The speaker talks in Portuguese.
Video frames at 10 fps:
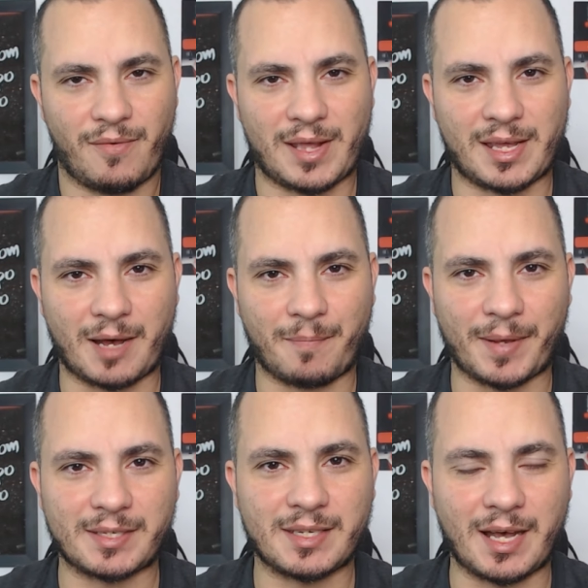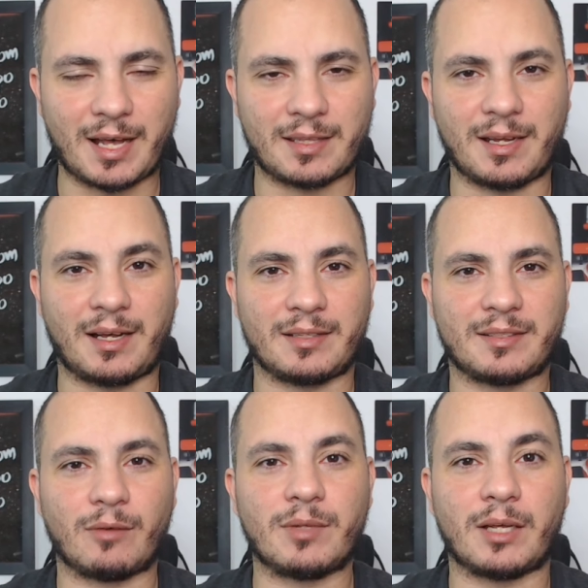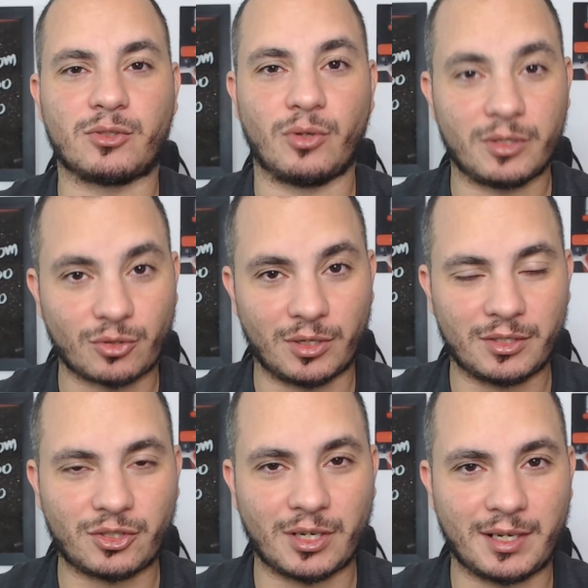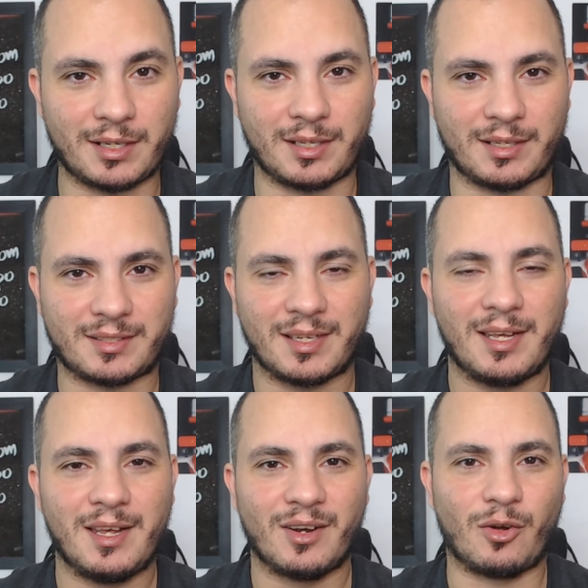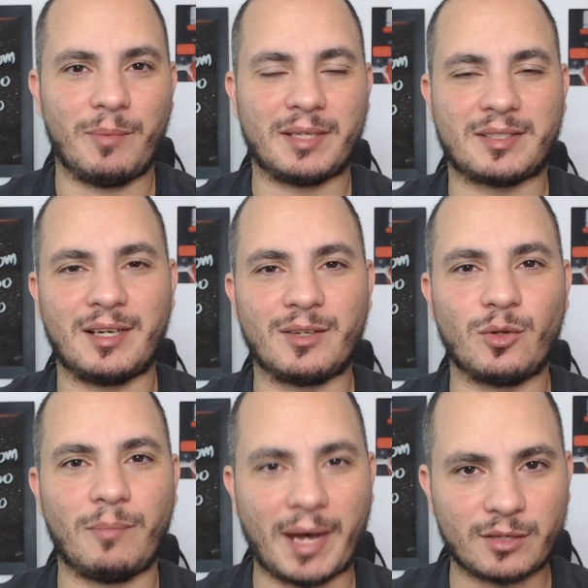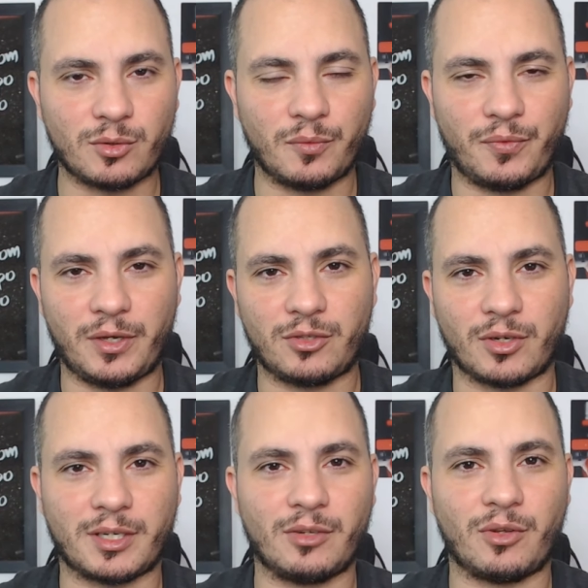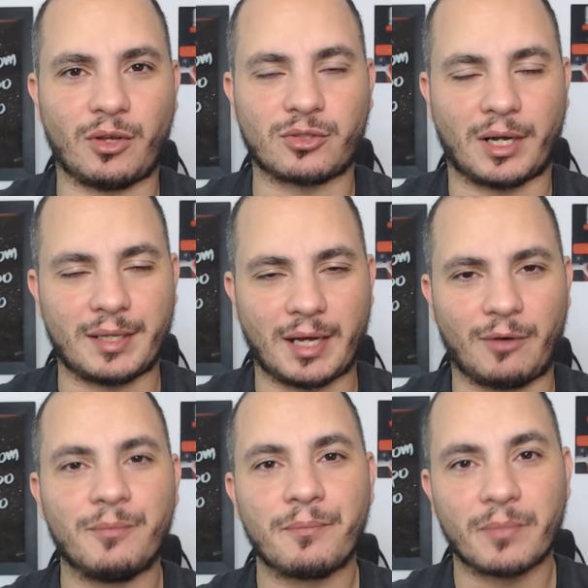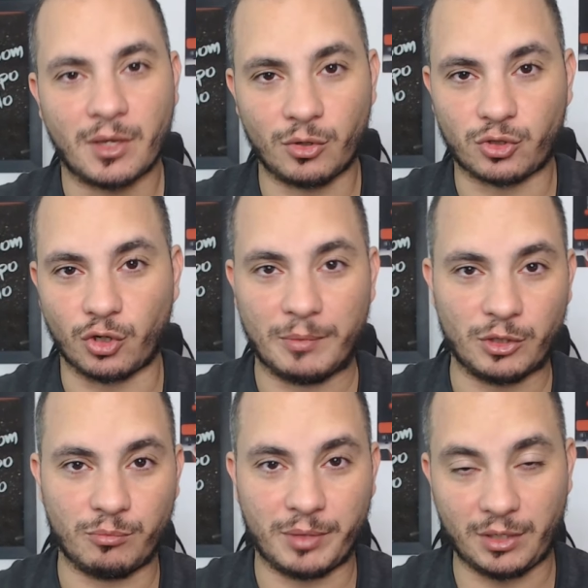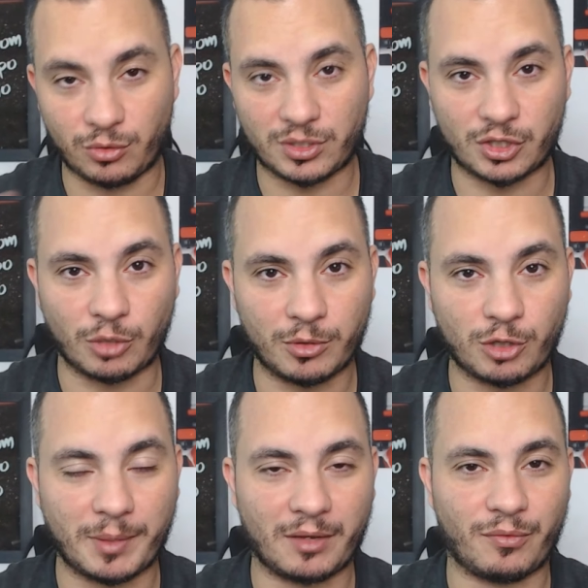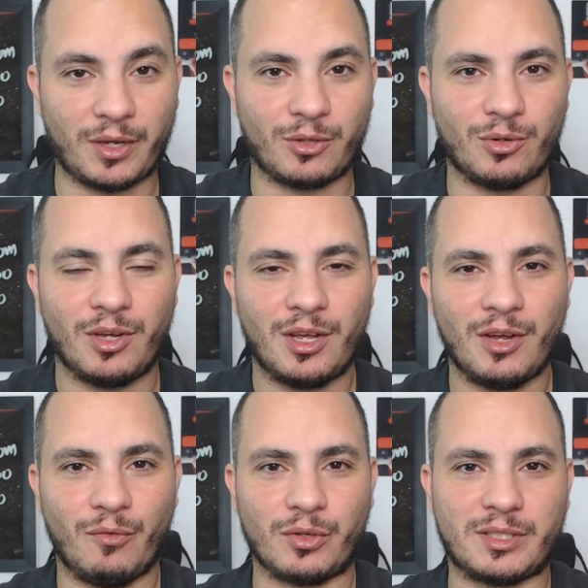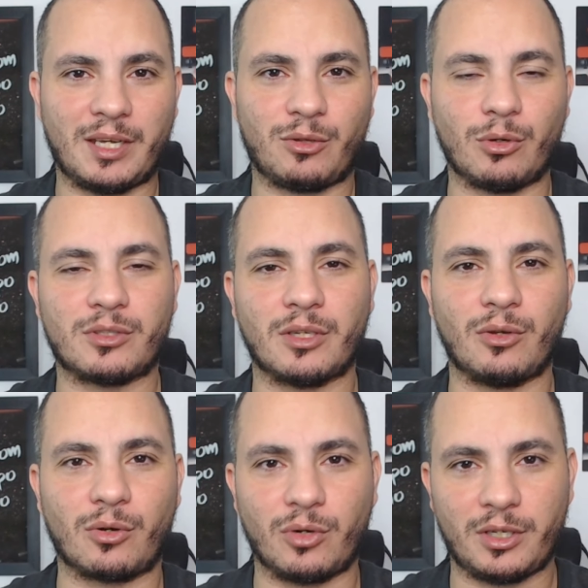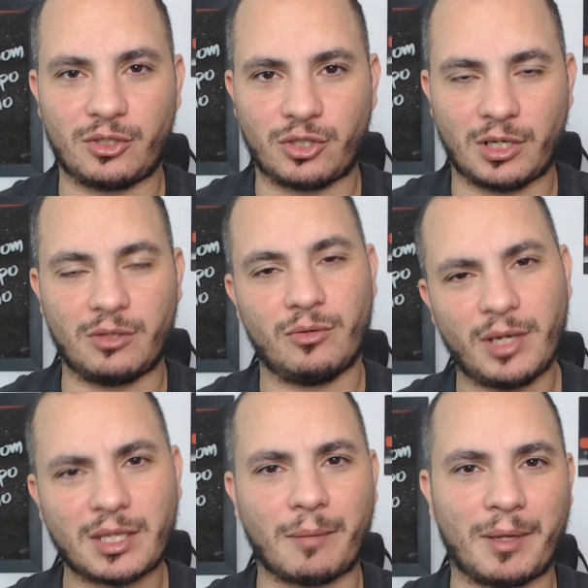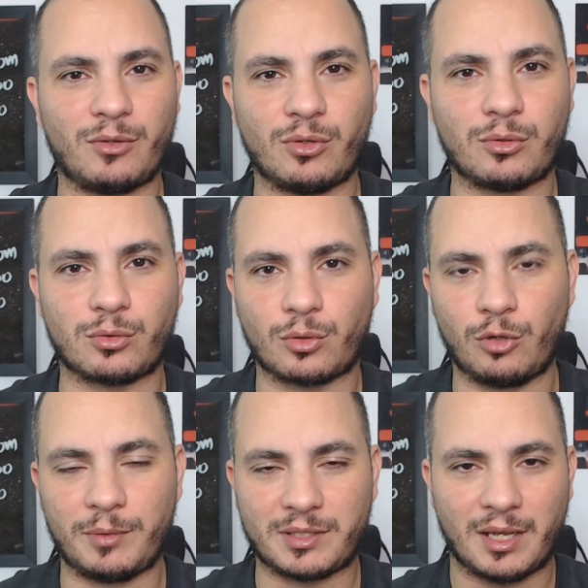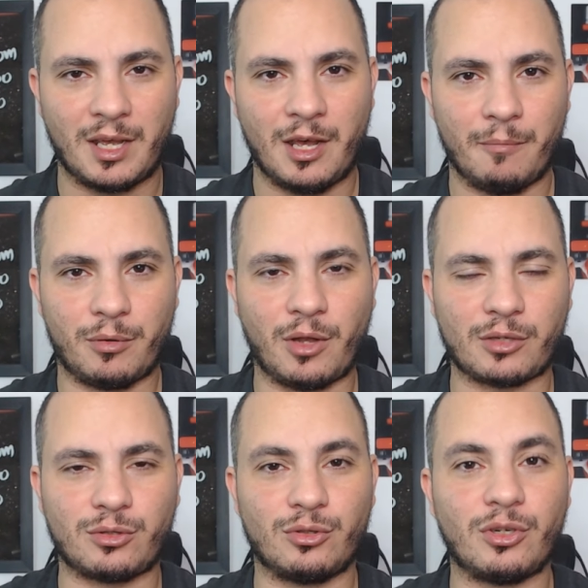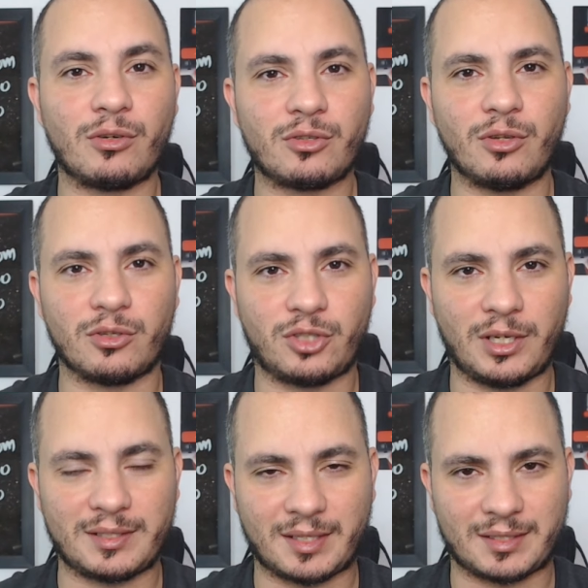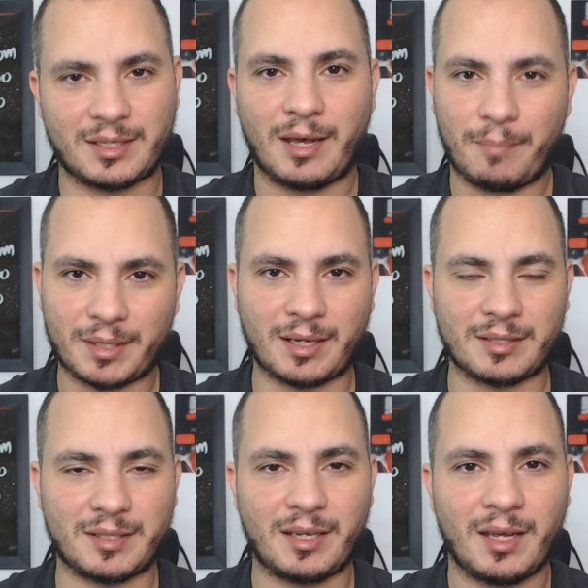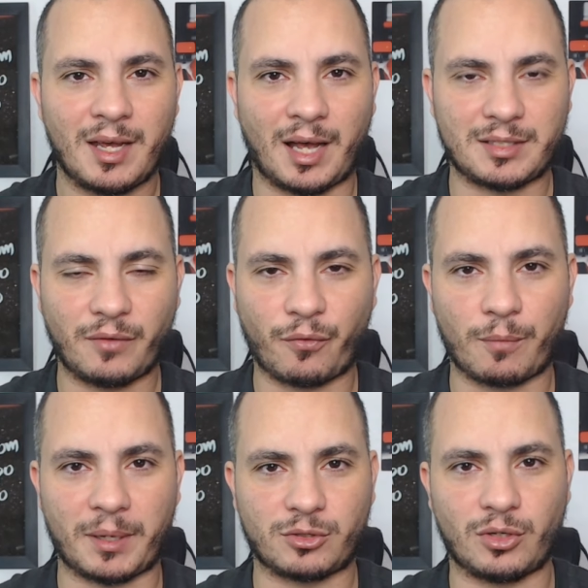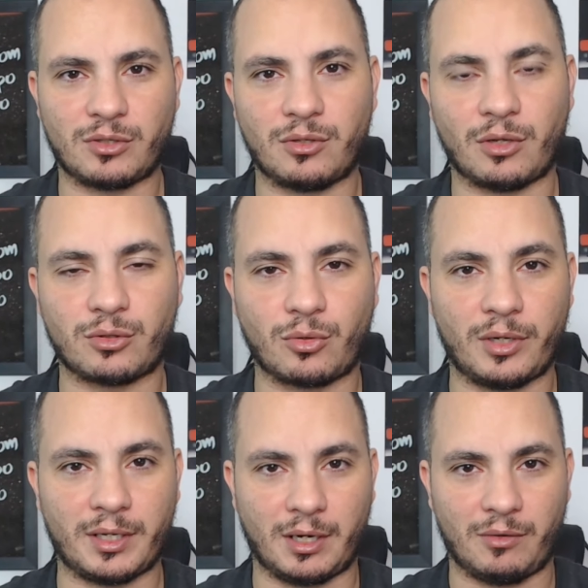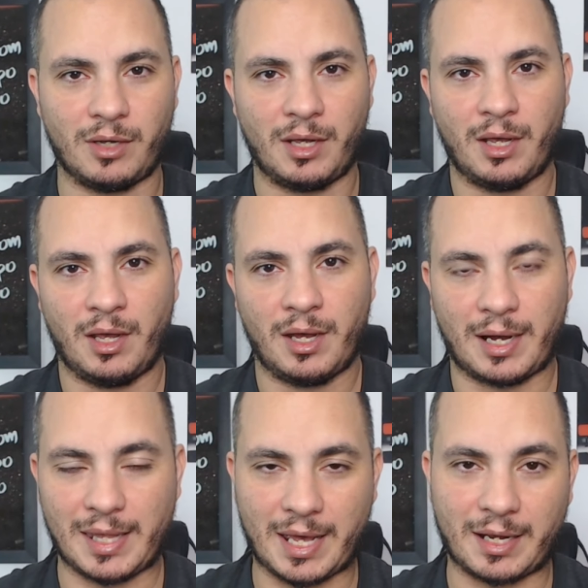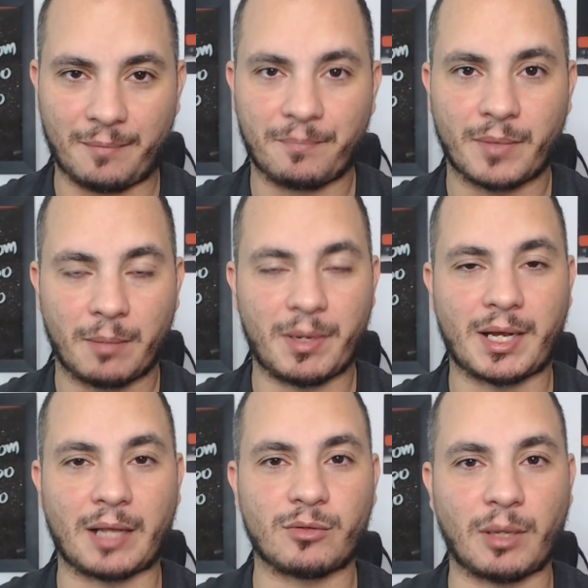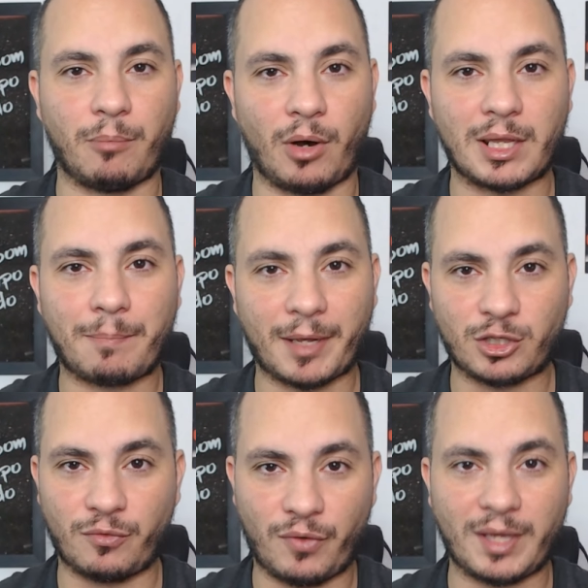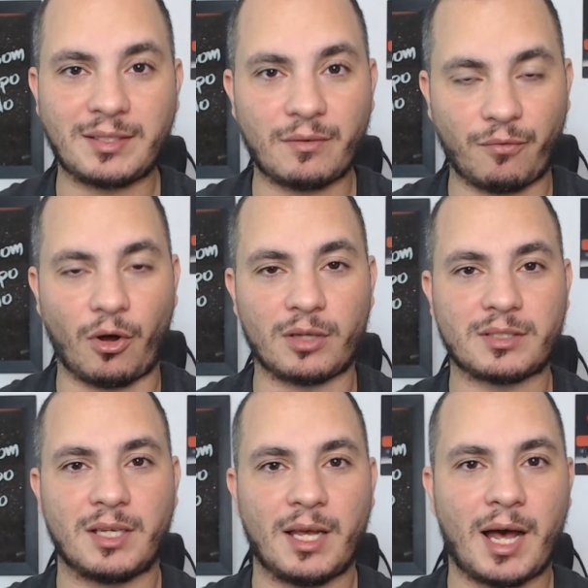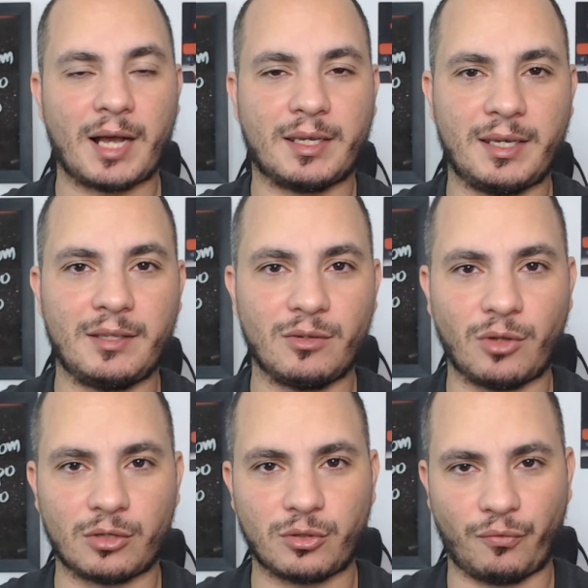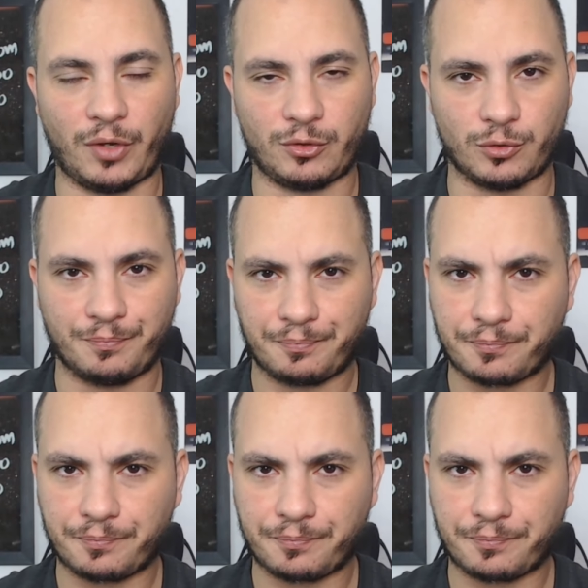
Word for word: Fala rapaziada, saudações corintianas! Começando mais um vídeo aqui no nosso canal. Eu sou o Mano Brito, seja muito bem-vindo, você, torcedor corintiano e também dos outros clubes, para o nosso giro de notícias, para trazer as informações do nosso Coringão. Galera, o mercado da bola pede vez e voz aqui no nosso vídeo.